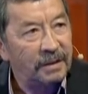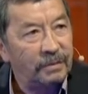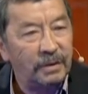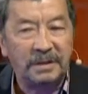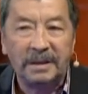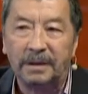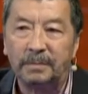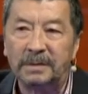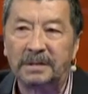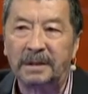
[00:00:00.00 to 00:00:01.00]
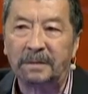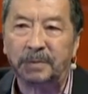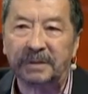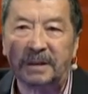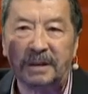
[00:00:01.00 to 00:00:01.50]
Вот я обычно
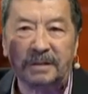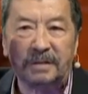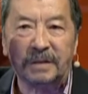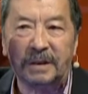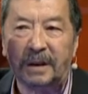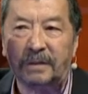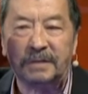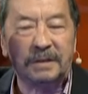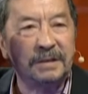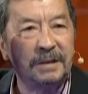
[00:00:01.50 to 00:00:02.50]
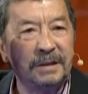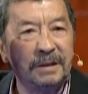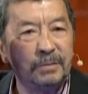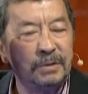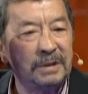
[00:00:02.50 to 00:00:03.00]
писал свои авторские
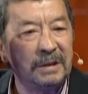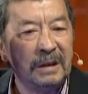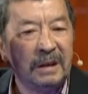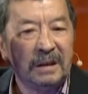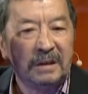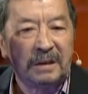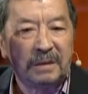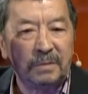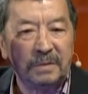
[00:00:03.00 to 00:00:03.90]
работы, раб,